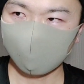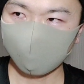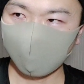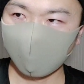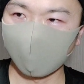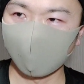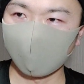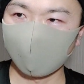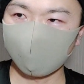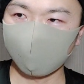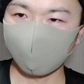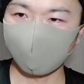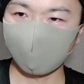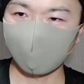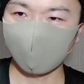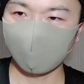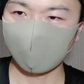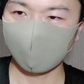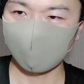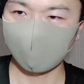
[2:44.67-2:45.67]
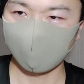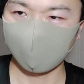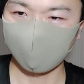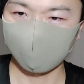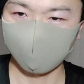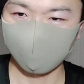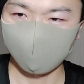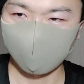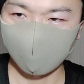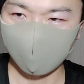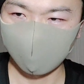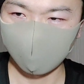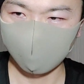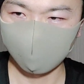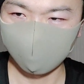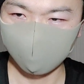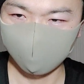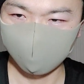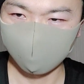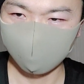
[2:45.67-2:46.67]
まあ、閉塞的な生活をしてい
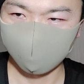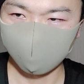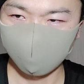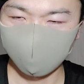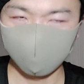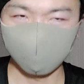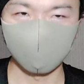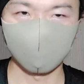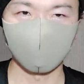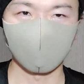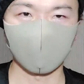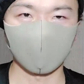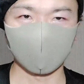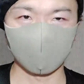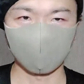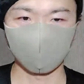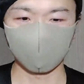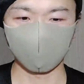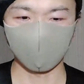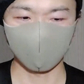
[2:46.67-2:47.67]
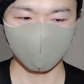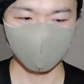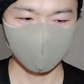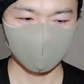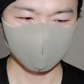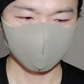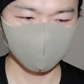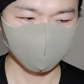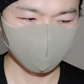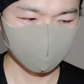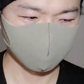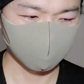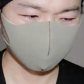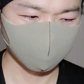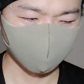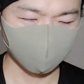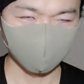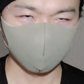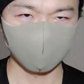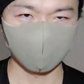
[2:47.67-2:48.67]
る主婦の方とかは特に
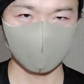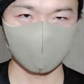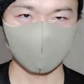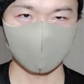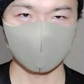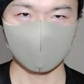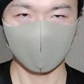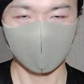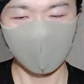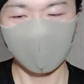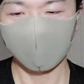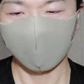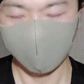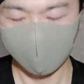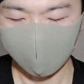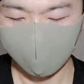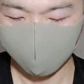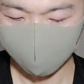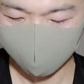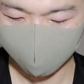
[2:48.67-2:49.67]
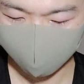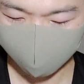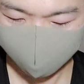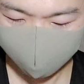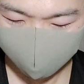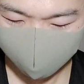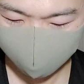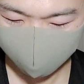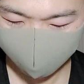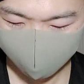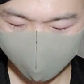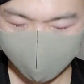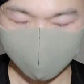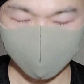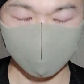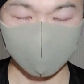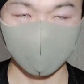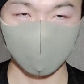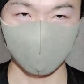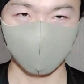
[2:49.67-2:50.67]
そうじゃないかなという予想な
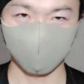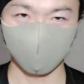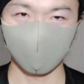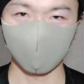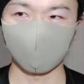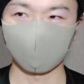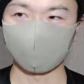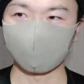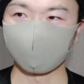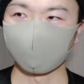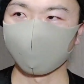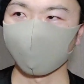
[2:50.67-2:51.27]
んですけども